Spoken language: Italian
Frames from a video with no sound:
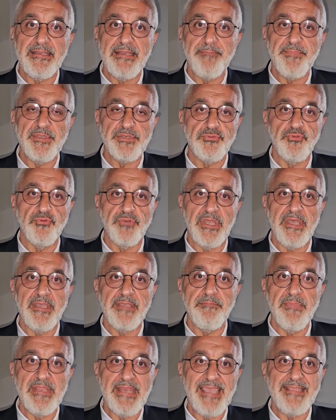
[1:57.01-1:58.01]
l'apertura
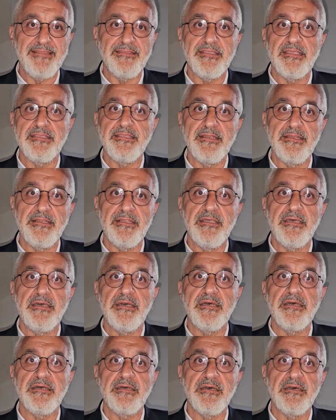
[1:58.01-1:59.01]
imminente
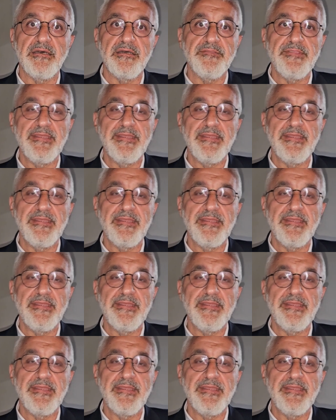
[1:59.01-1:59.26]
del,